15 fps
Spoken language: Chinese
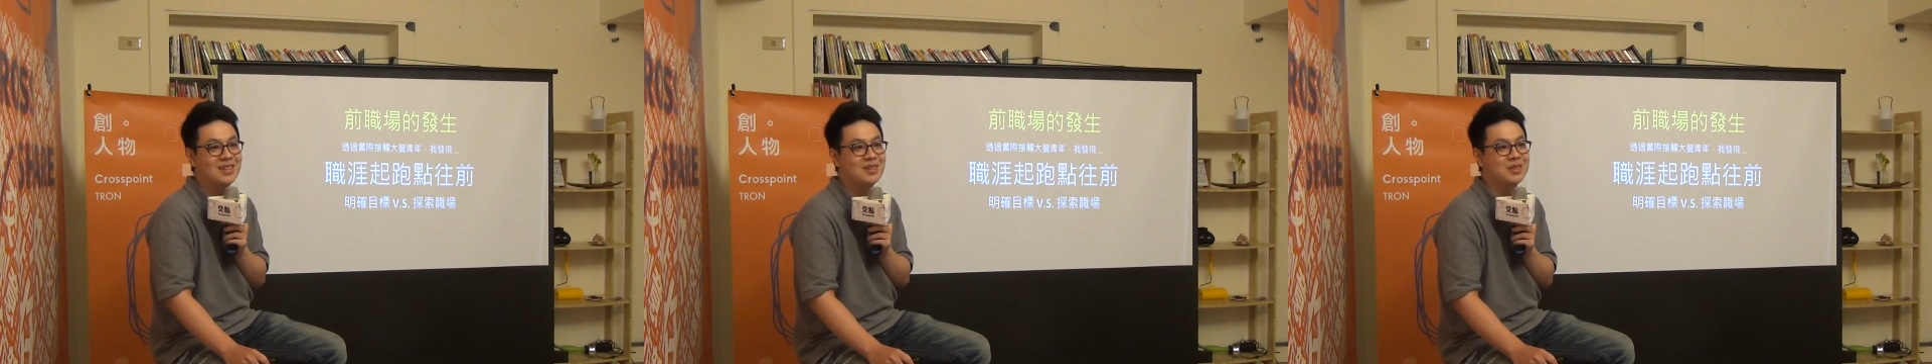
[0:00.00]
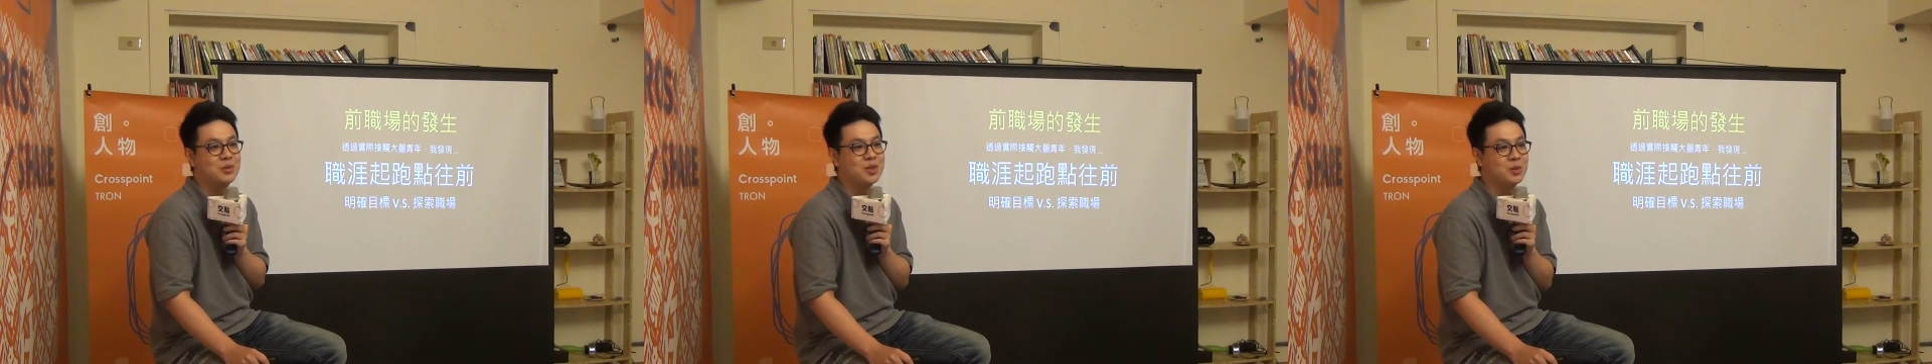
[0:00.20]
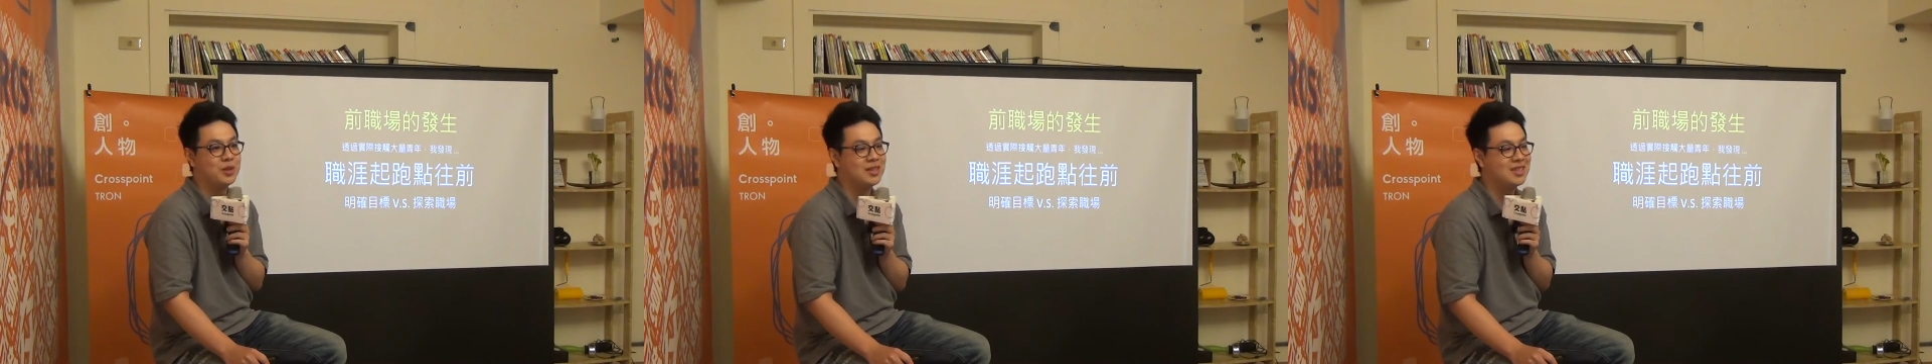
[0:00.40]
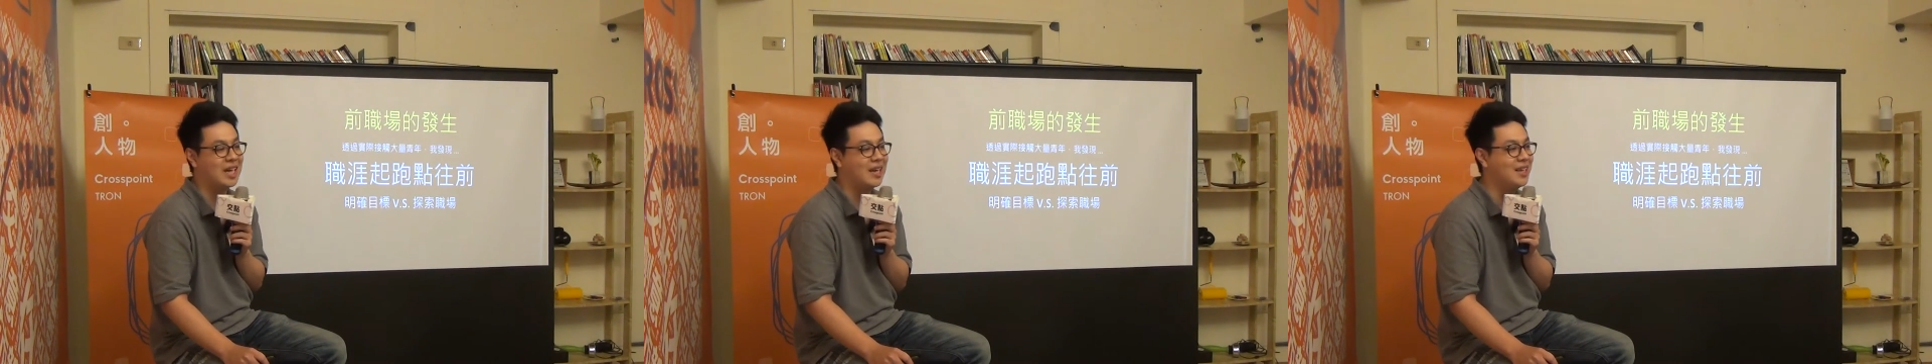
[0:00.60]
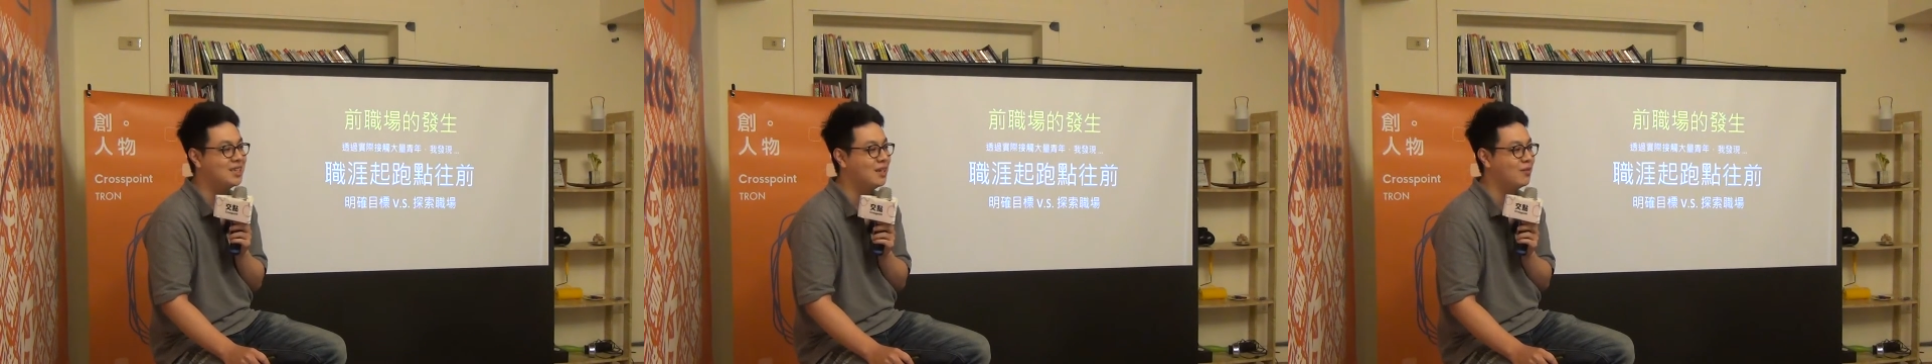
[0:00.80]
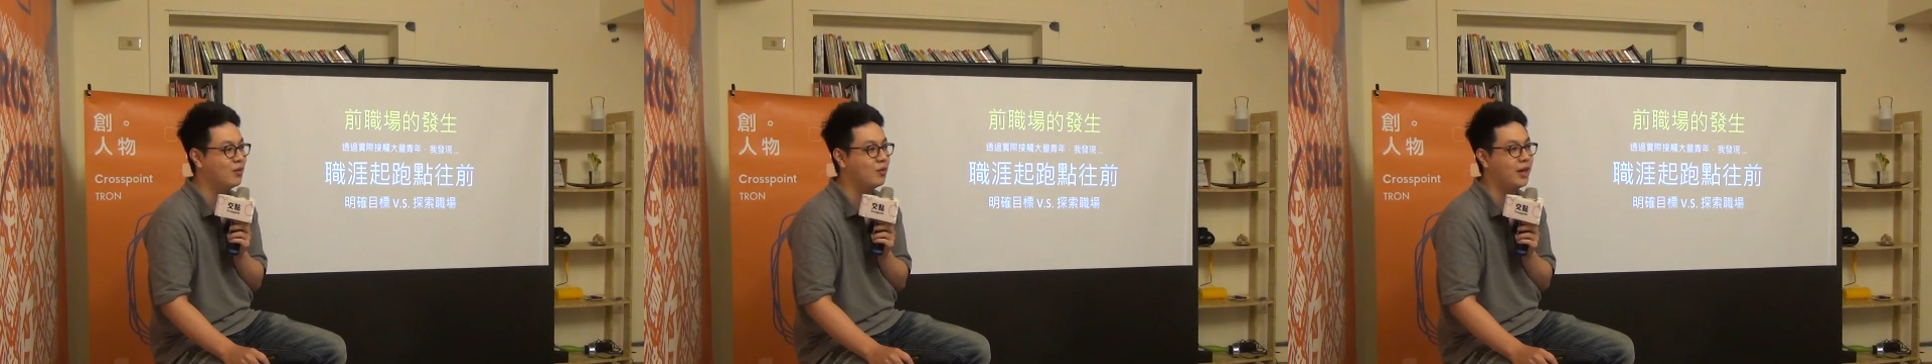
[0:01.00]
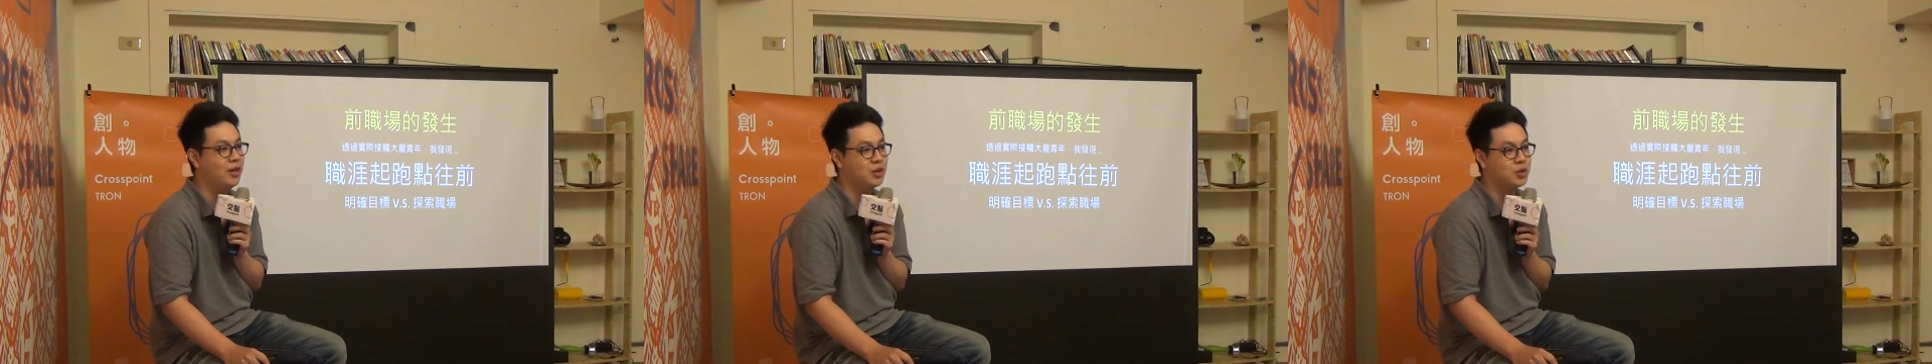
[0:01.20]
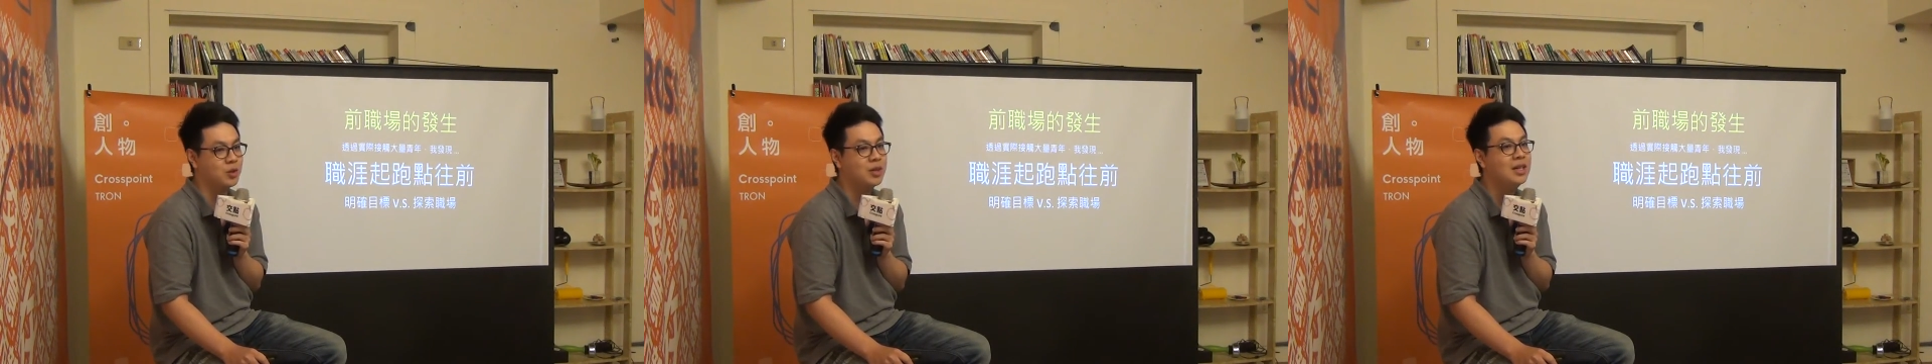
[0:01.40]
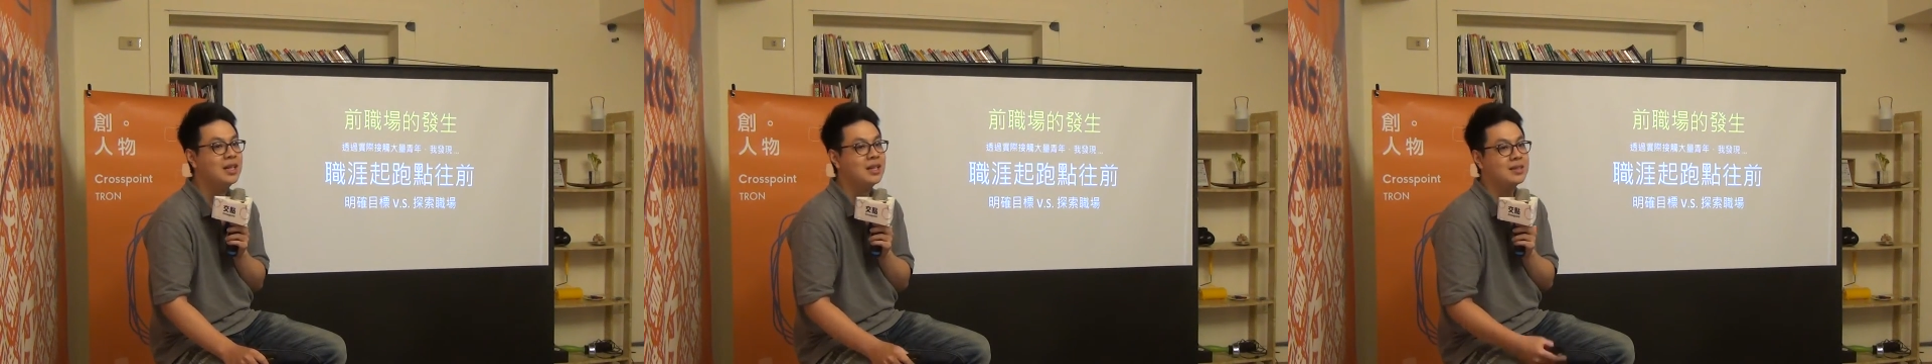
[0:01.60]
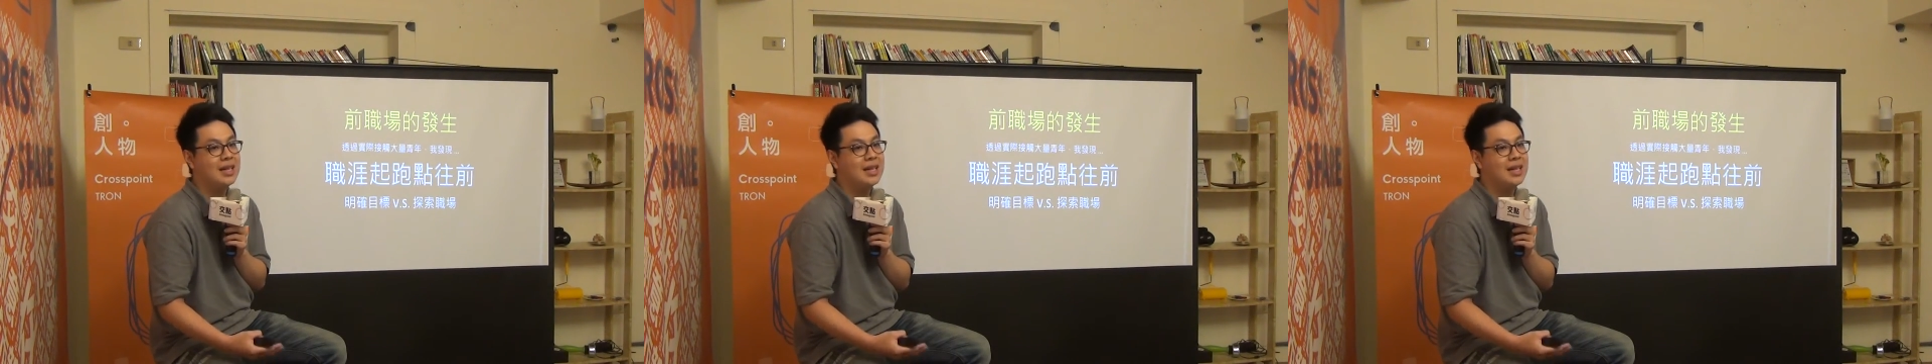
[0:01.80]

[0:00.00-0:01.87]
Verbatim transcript: 就什么什么产业界风他就说